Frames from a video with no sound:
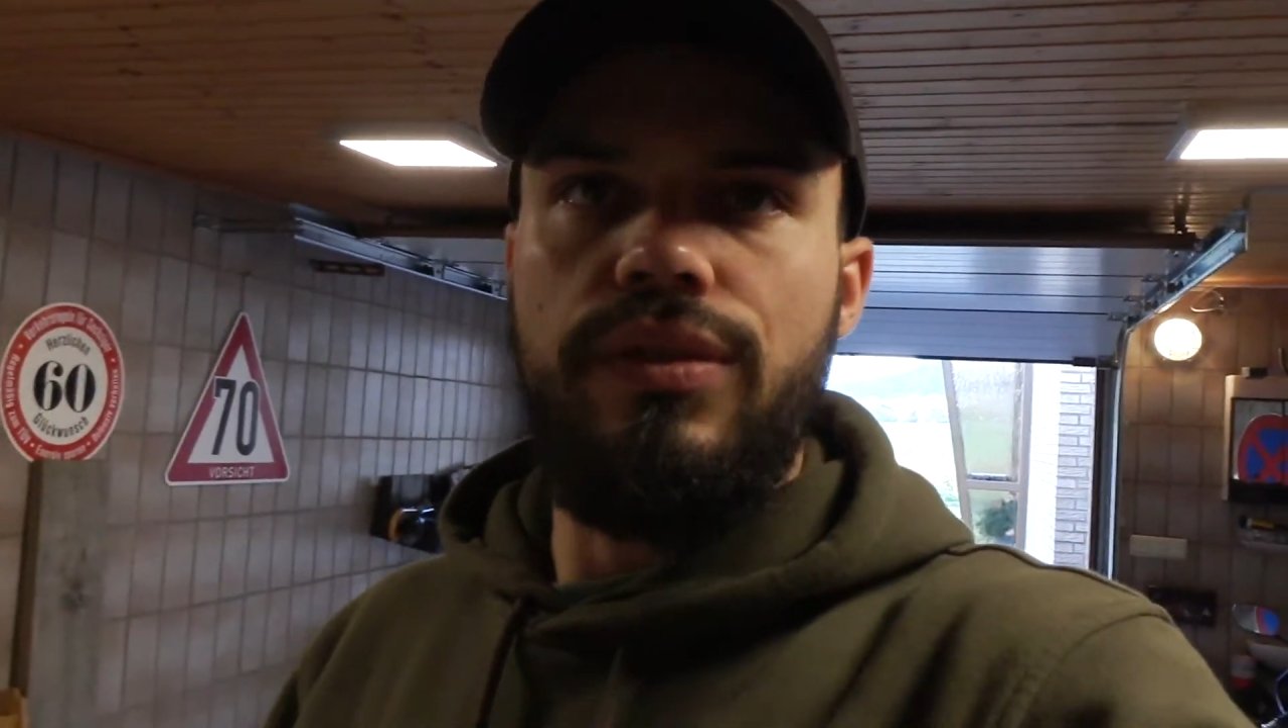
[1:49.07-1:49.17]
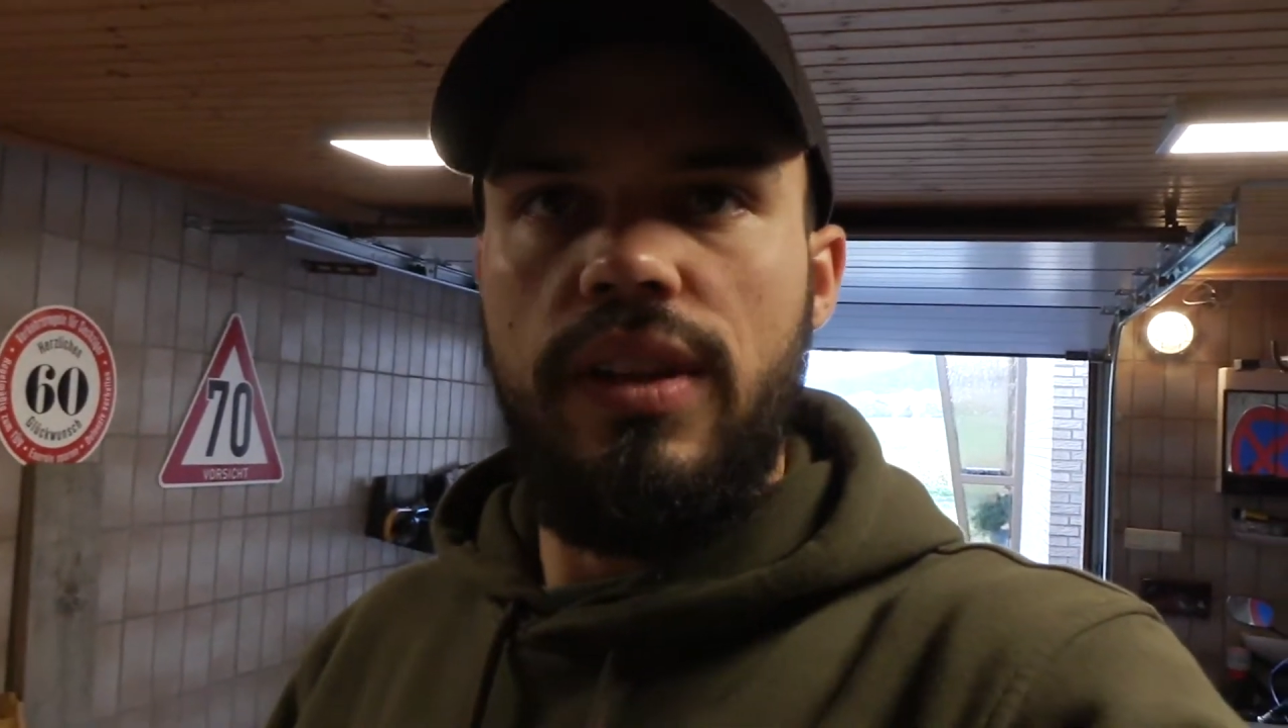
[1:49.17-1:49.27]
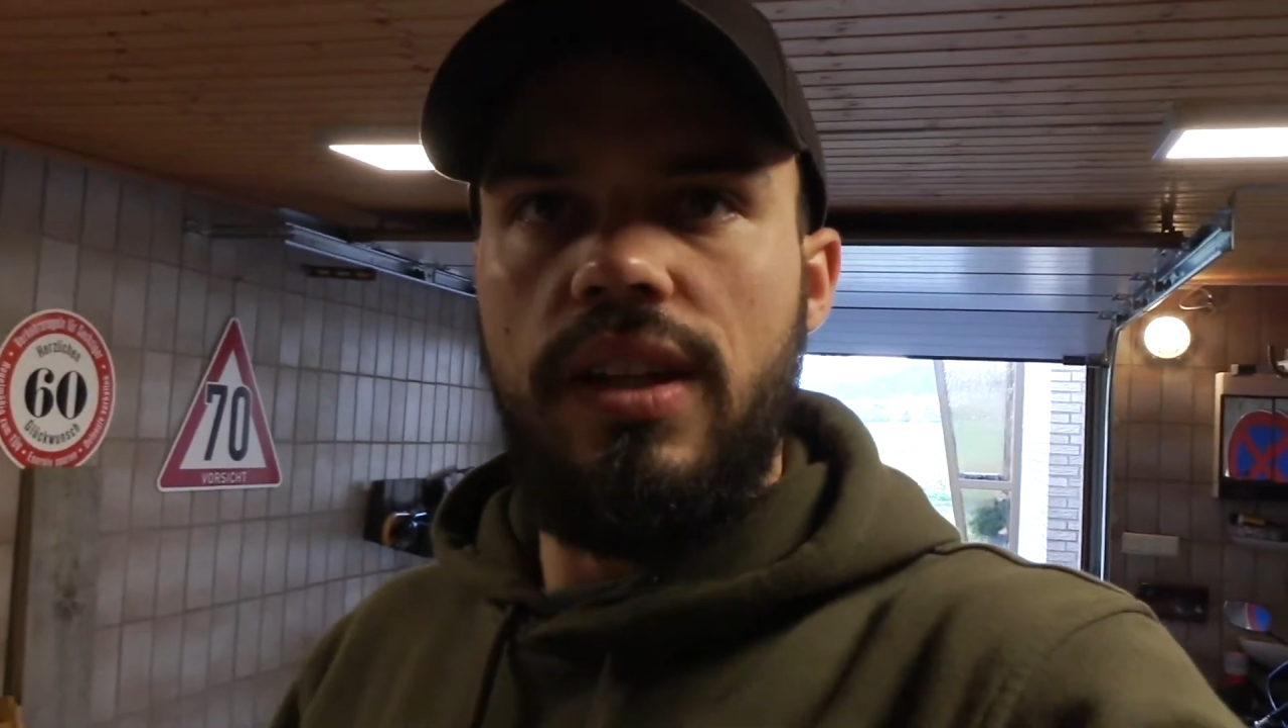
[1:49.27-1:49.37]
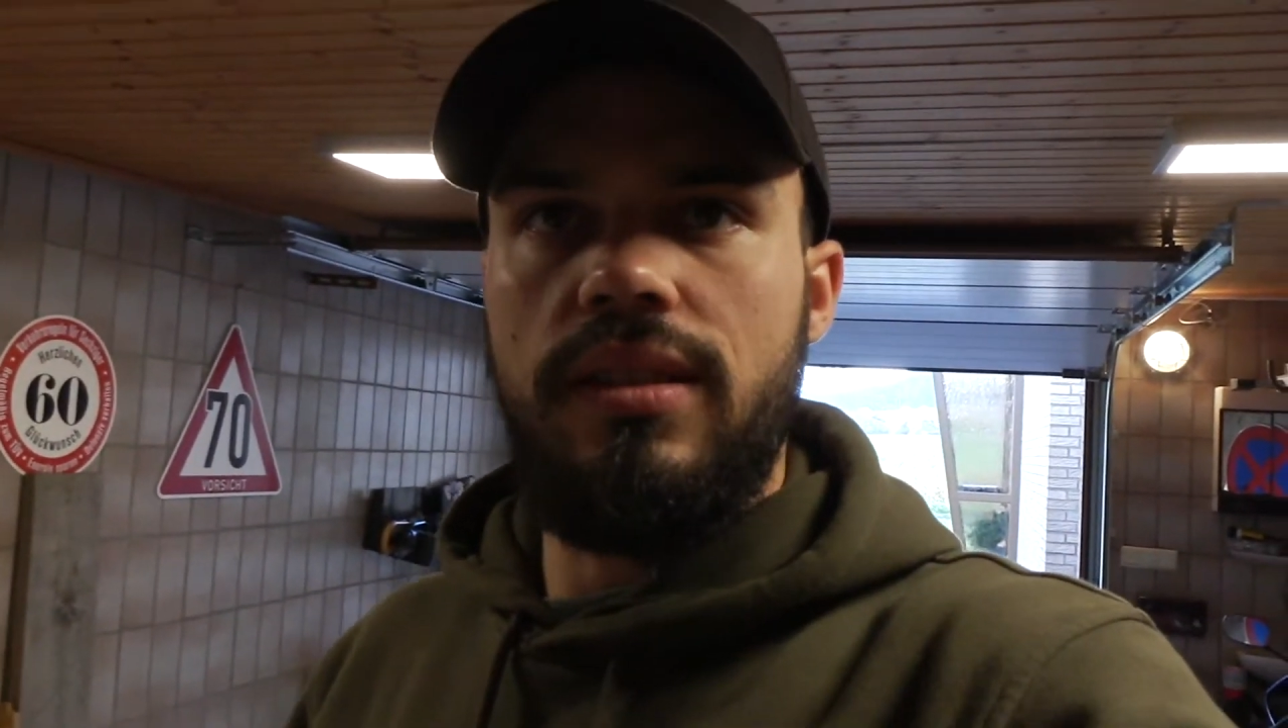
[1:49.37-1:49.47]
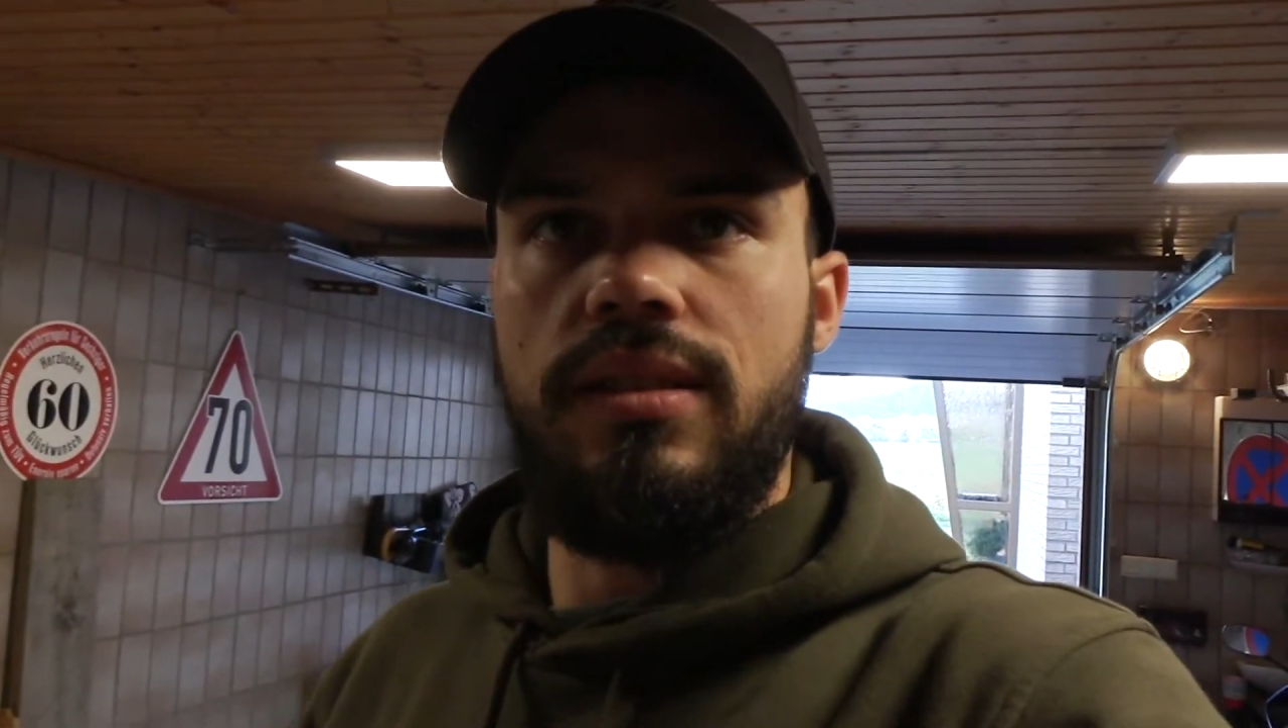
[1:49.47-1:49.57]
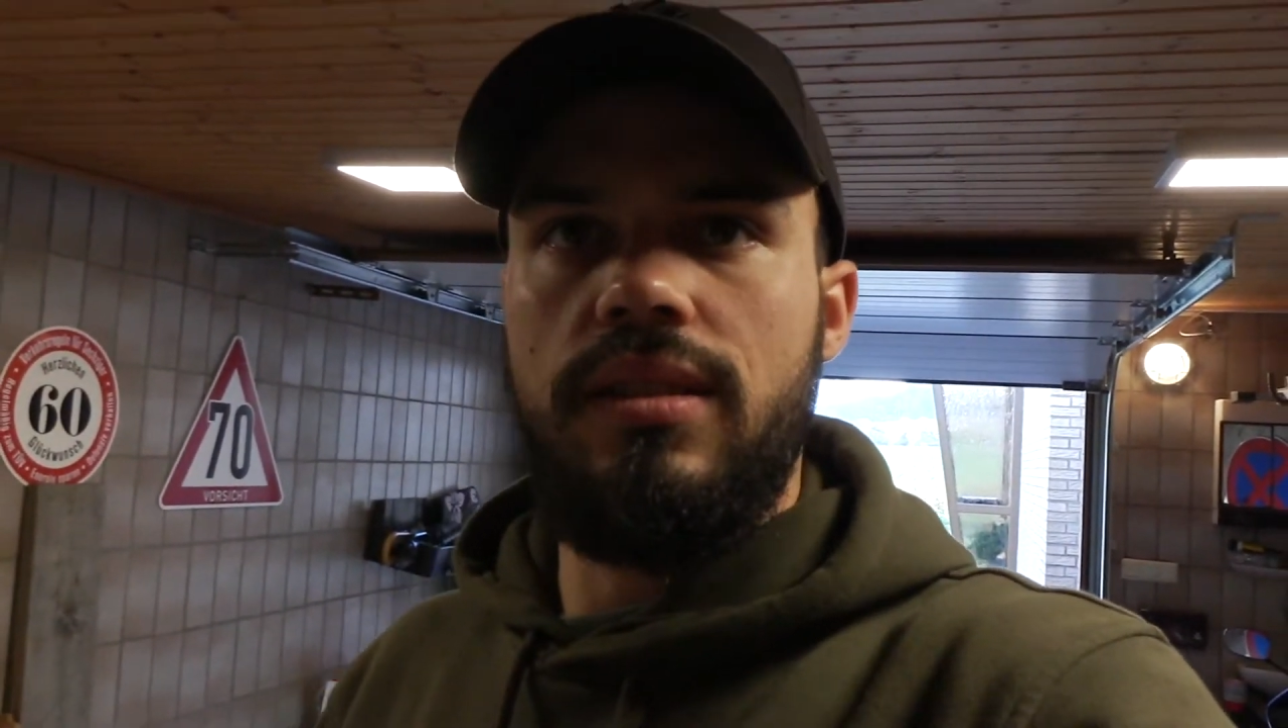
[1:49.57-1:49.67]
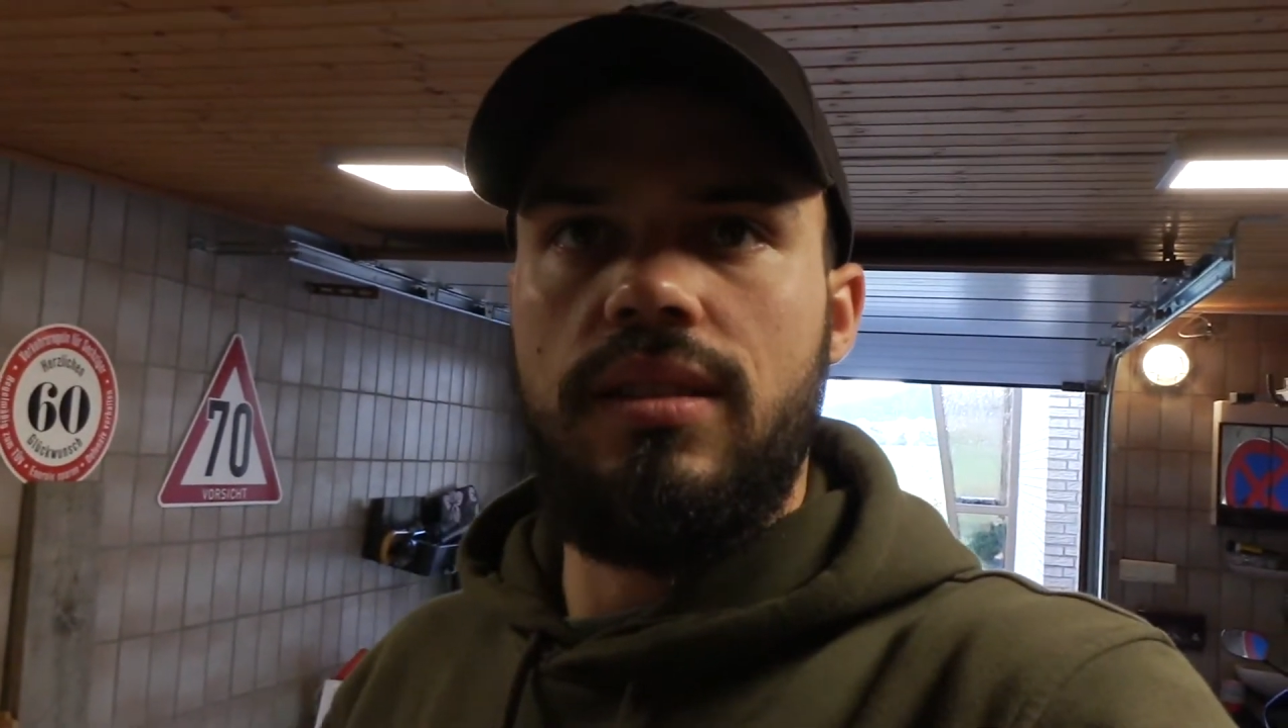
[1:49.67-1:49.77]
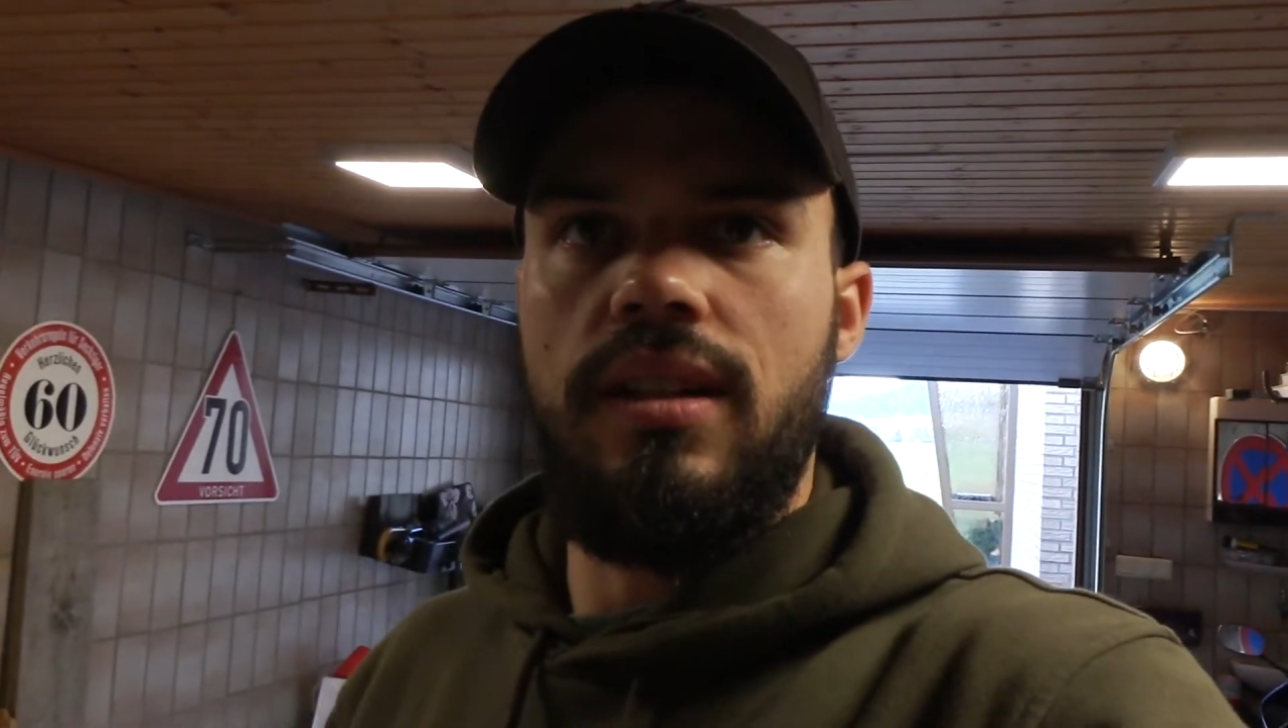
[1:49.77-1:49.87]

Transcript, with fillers: Felge